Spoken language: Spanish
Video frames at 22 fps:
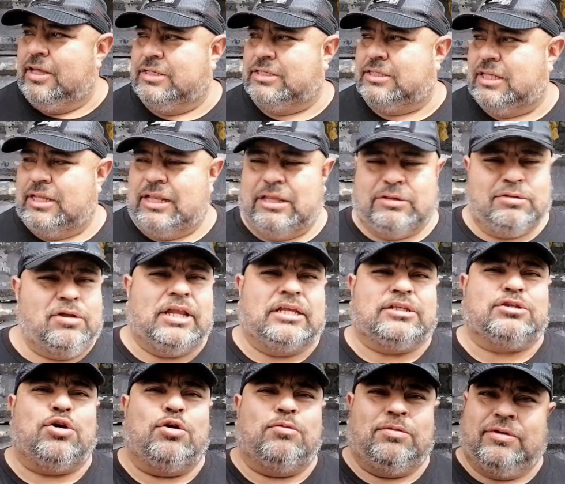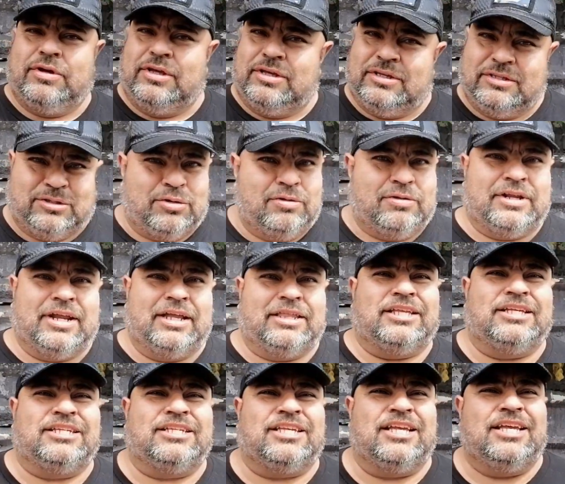este, no las cobro, ¿eh? son
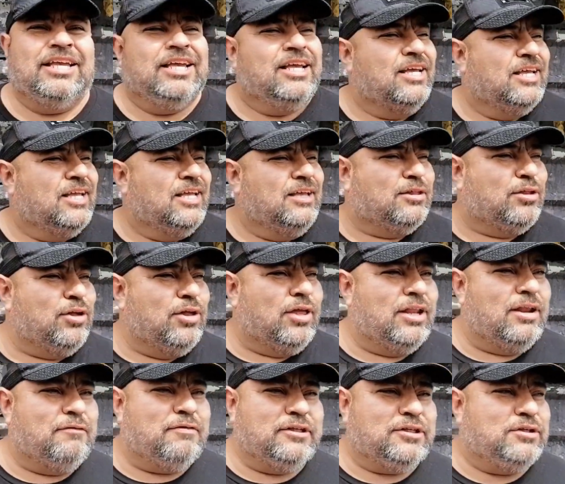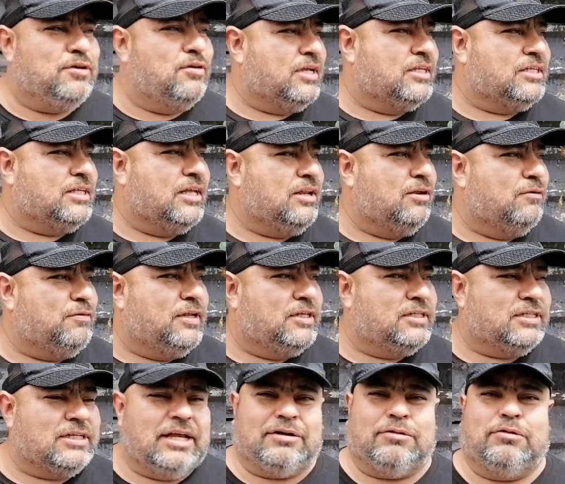gratis. ¿eh? Y toda la afición que se le
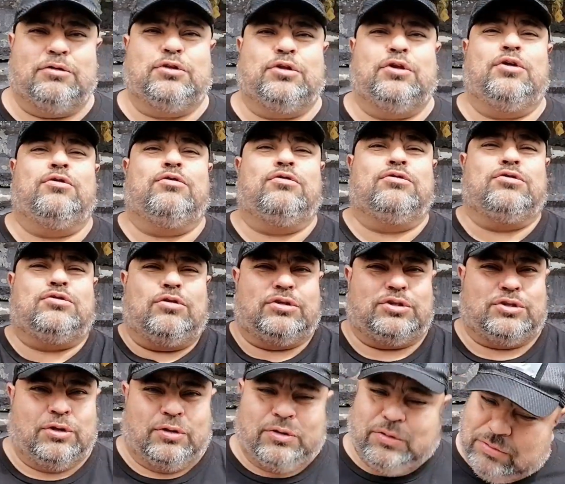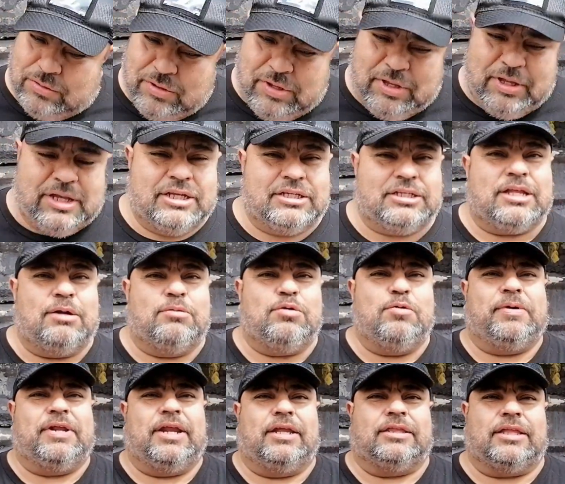ofrezca, con todo gusto, Cholo,
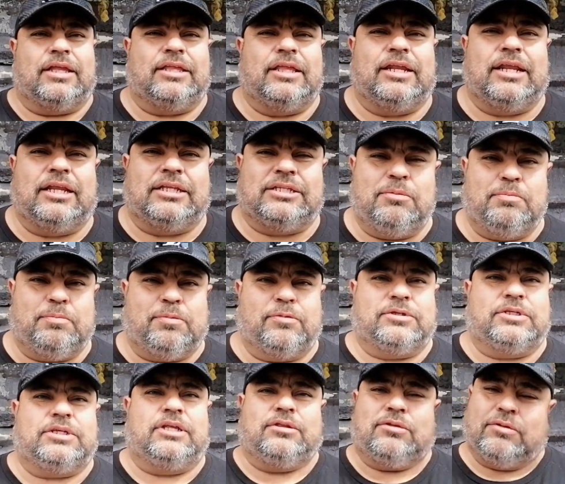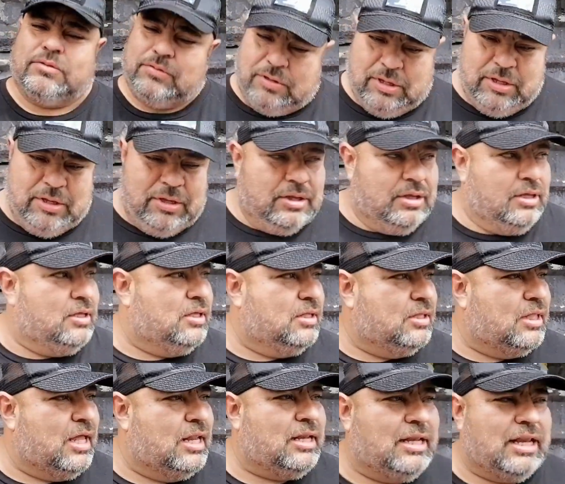estamos para atender al 100%
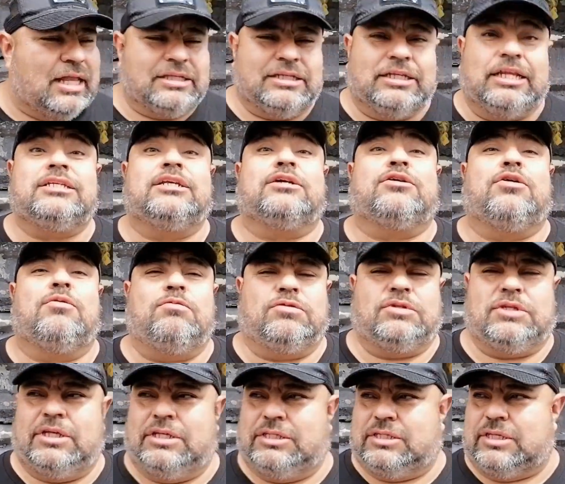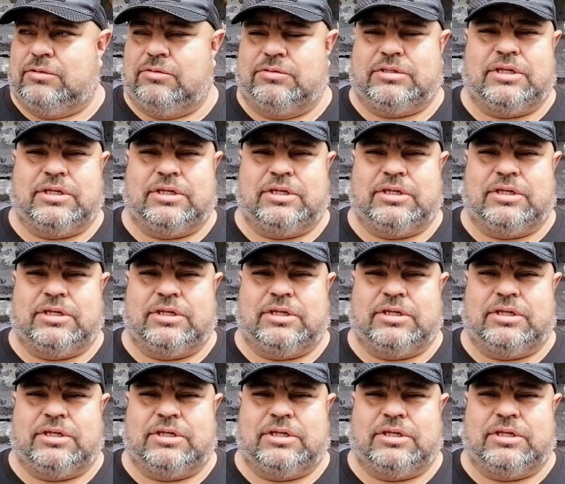y darle las gracias como ustedes que